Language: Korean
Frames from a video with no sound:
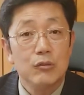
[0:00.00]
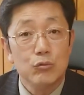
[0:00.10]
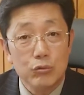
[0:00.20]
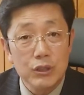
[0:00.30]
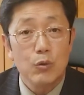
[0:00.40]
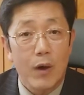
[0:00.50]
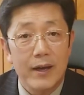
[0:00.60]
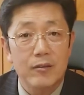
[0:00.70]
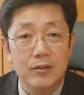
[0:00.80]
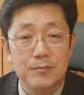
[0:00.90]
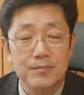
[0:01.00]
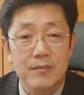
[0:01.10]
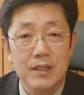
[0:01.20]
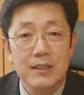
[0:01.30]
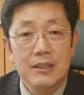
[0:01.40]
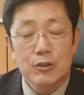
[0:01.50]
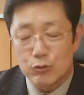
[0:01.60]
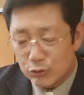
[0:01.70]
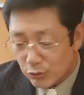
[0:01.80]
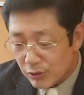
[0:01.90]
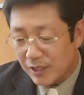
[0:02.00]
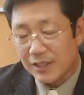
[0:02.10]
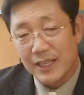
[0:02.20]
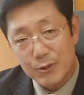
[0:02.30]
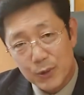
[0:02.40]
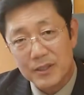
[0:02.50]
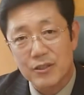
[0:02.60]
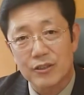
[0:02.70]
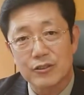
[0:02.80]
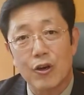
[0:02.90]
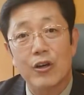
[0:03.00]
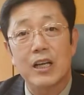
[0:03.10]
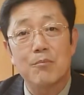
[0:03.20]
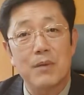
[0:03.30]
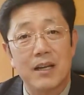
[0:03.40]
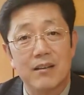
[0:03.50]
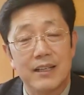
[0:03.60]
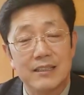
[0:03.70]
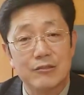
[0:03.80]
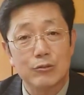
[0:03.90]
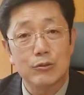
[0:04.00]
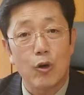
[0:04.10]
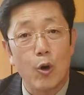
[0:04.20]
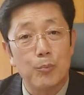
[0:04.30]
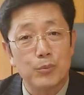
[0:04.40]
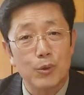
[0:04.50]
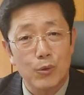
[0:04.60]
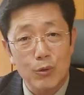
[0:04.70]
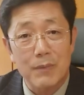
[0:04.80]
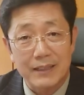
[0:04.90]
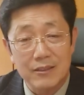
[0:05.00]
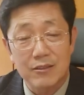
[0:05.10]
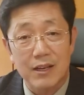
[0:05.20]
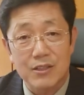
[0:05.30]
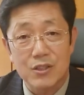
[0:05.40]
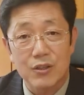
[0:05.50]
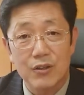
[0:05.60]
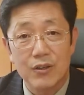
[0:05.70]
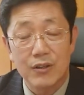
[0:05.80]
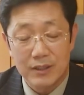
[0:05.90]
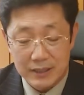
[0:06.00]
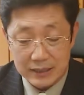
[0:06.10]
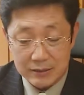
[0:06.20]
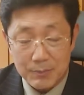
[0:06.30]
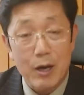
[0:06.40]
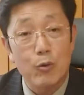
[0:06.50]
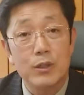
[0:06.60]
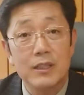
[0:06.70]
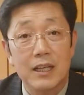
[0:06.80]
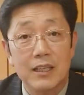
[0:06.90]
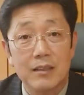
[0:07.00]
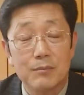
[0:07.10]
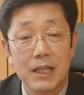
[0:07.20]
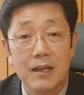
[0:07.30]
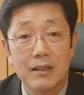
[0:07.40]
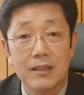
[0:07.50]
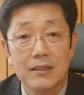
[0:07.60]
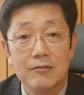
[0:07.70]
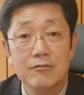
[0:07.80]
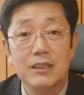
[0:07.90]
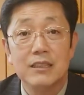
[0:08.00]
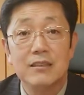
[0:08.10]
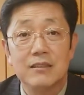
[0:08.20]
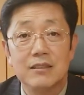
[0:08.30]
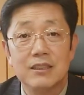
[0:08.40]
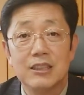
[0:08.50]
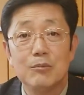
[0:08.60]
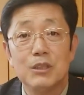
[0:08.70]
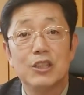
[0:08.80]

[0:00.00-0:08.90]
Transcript: 우리로 하여금 꾸준히 계속해서 선한 말을 낼 수 없도록 만들어가죠. 바울이 이야기합니다. 우리는 힘이